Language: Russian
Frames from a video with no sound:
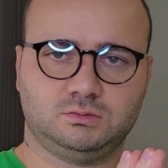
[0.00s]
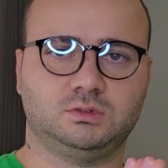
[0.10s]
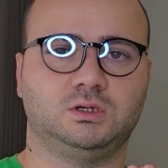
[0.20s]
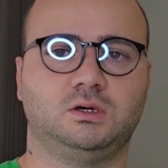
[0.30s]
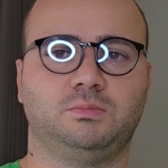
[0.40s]

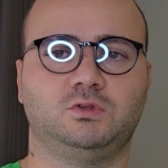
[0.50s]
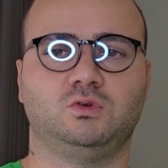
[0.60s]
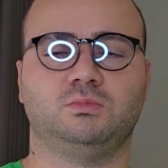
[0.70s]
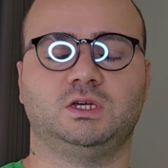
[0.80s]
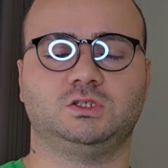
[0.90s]
Э,
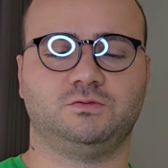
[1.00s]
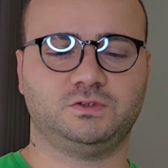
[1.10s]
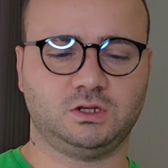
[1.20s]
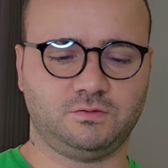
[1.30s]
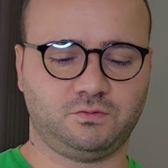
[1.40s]
потом начал в
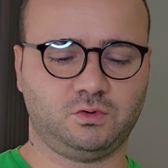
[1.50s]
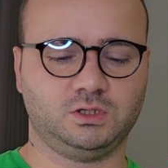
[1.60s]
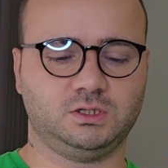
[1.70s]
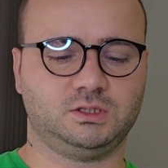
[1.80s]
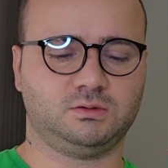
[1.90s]

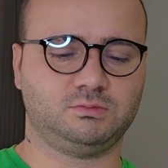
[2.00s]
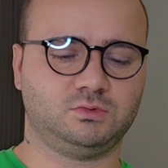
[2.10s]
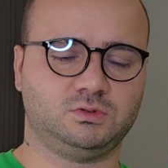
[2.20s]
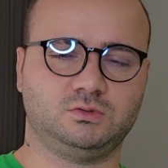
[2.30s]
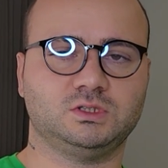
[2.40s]
телефоне
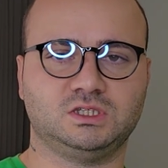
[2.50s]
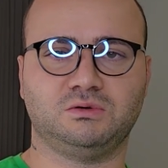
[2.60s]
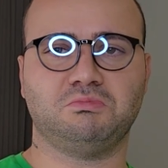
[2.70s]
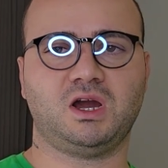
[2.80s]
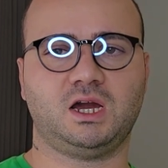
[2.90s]
там э,
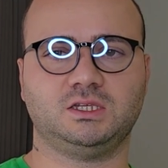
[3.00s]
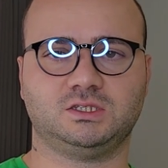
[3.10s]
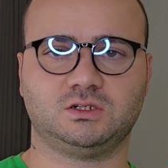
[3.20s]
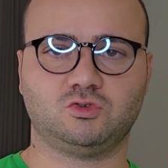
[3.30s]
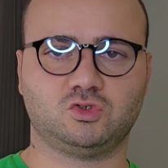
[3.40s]
снимать,
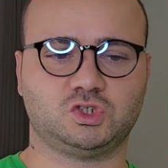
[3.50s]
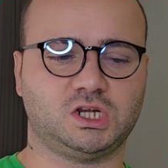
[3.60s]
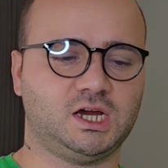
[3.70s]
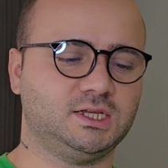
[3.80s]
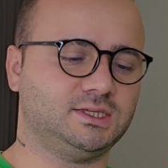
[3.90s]

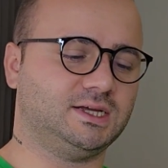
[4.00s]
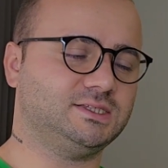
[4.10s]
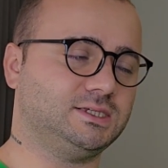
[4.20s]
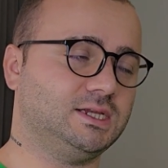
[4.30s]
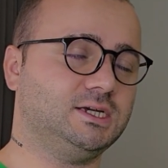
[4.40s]
загружать,
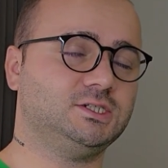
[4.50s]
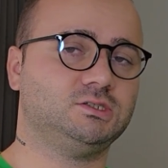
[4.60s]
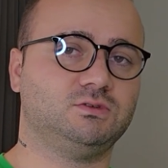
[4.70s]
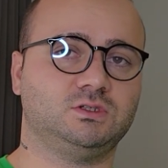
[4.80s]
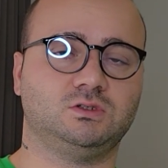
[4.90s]

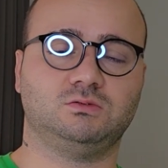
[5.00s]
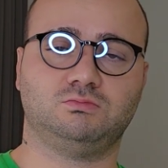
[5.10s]
отслеживать.